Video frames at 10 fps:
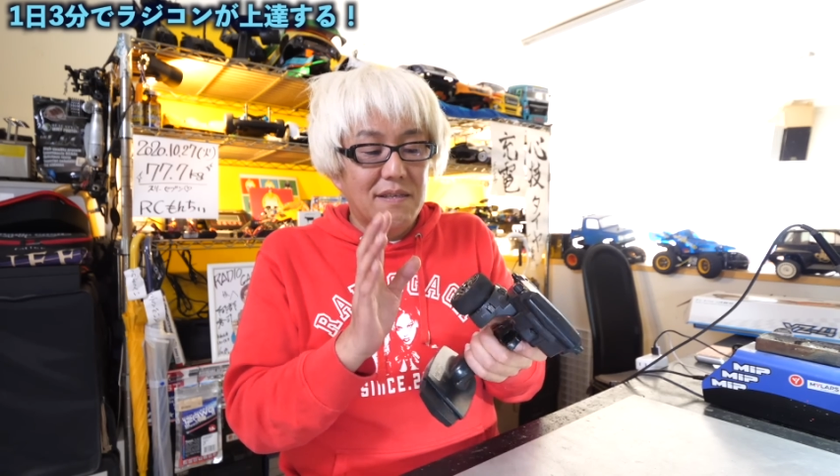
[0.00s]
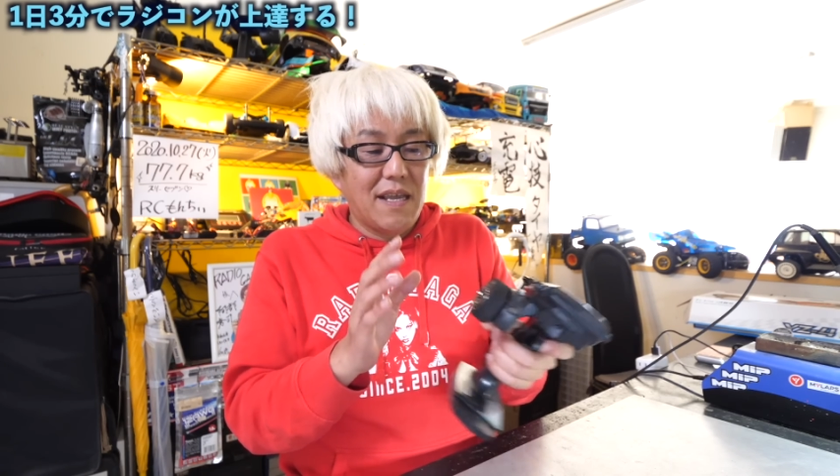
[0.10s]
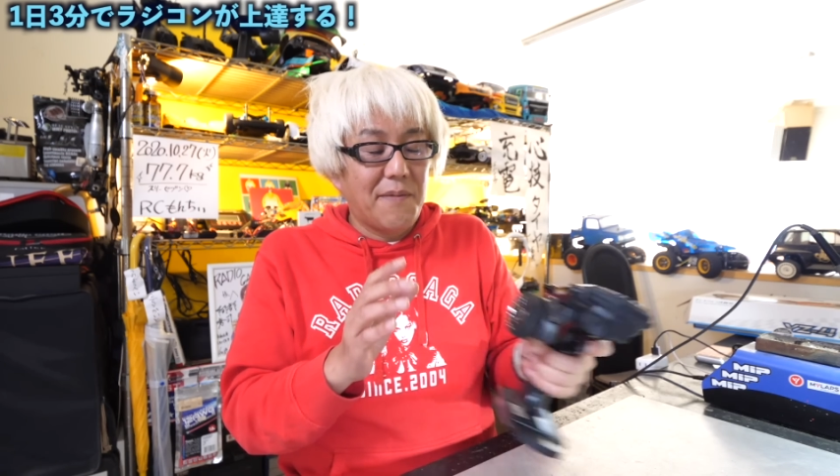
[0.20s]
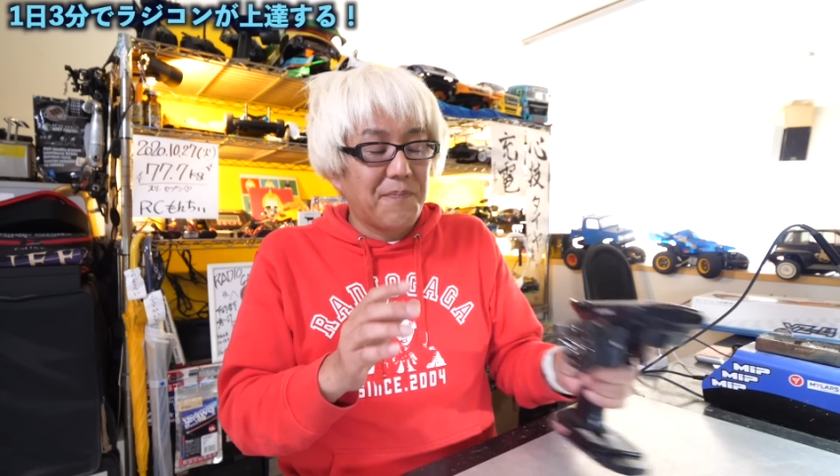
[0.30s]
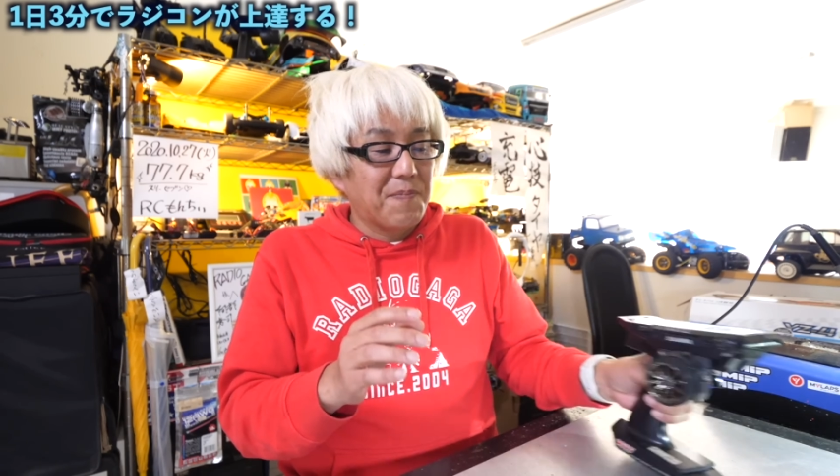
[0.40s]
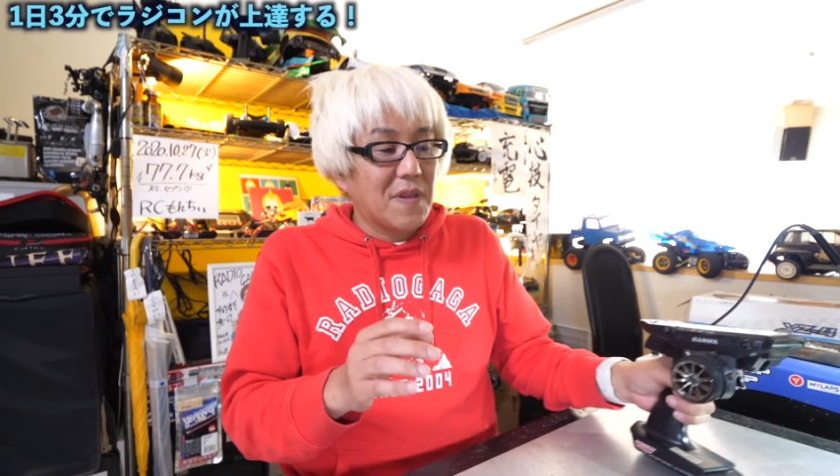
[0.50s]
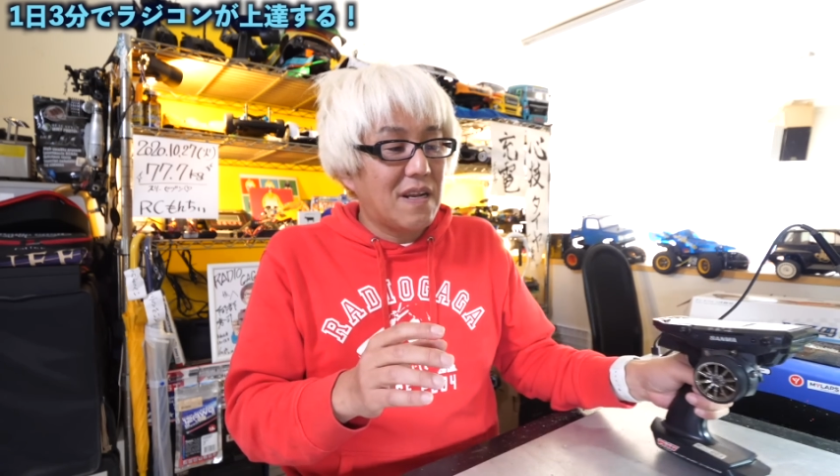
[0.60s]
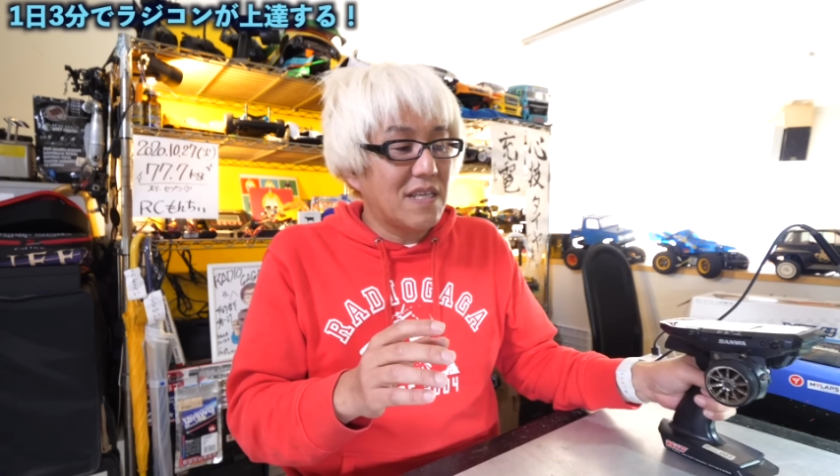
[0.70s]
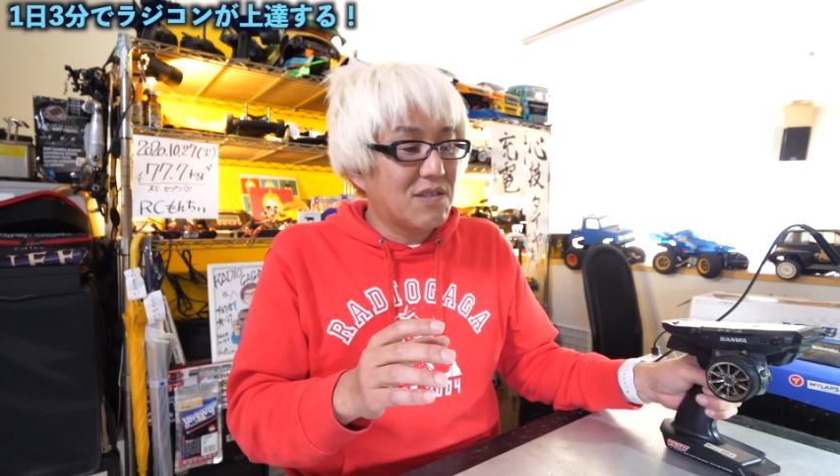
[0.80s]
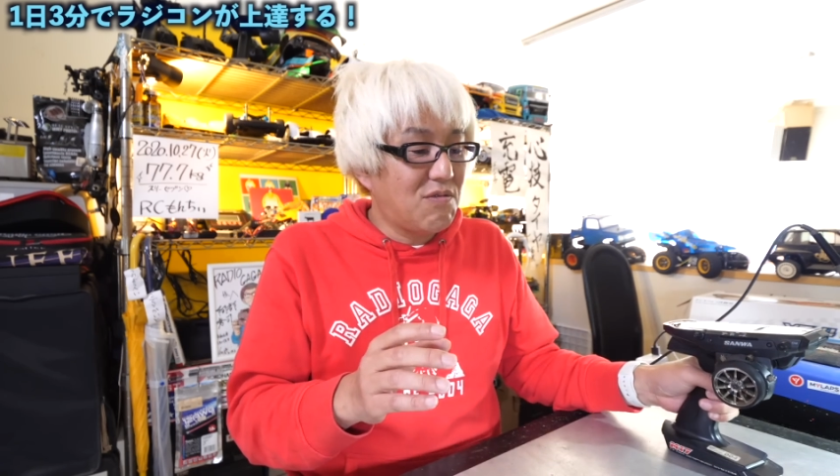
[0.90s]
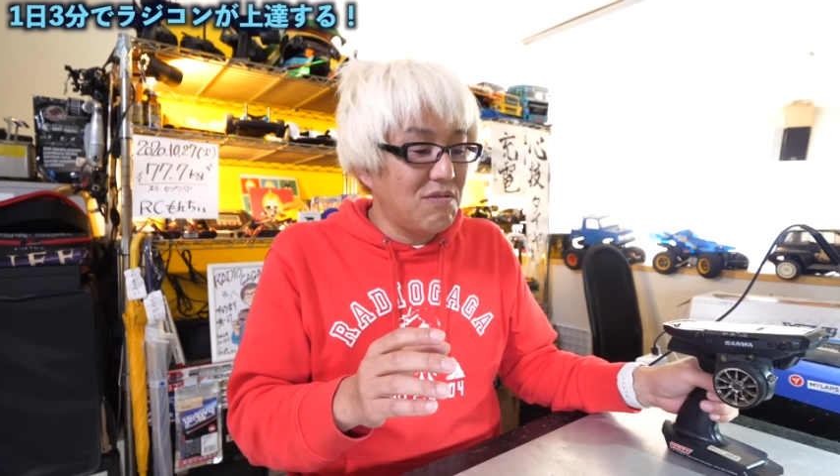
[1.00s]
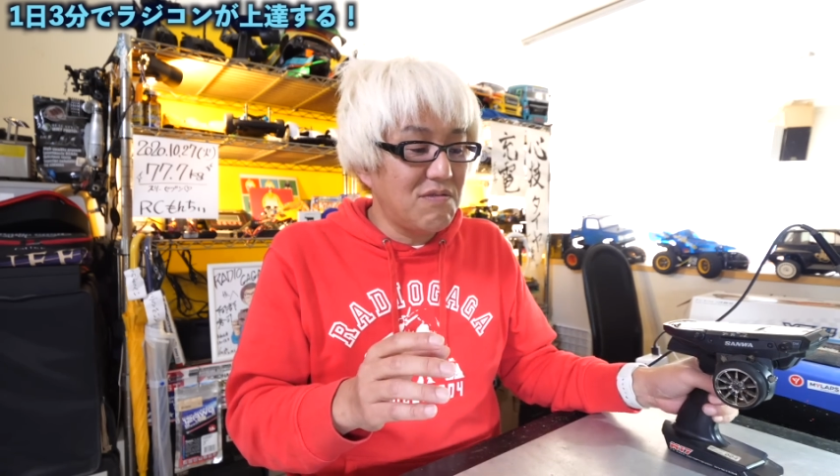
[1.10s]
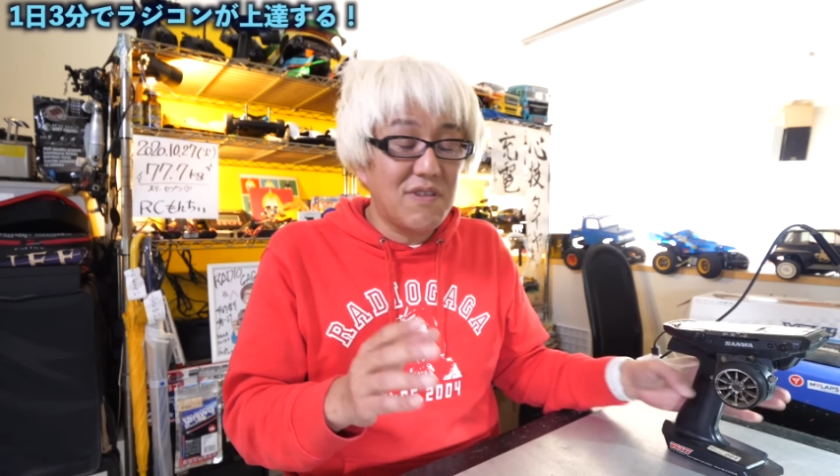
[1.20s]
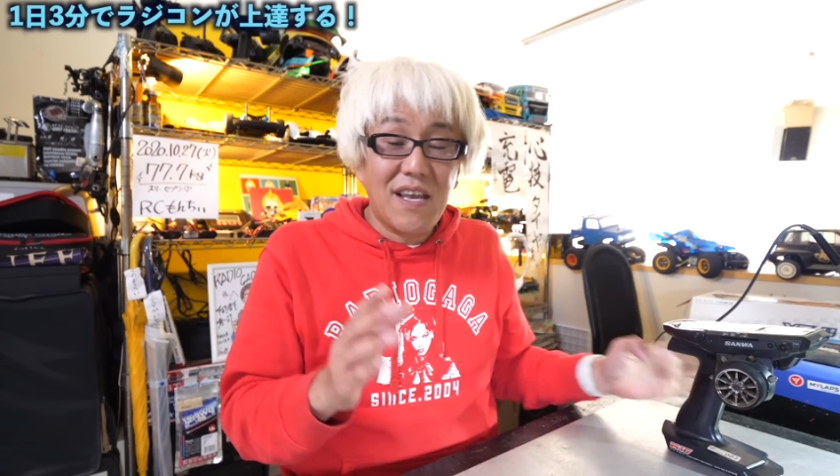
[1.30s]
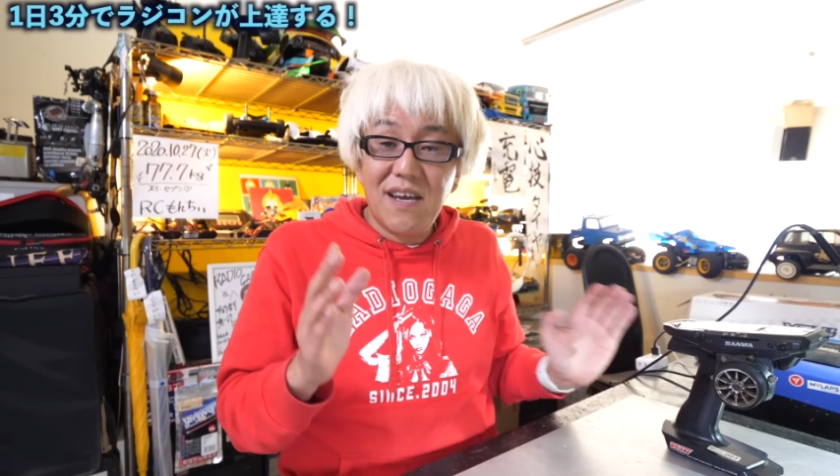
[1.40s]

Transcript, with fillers: で、ラジコンのね、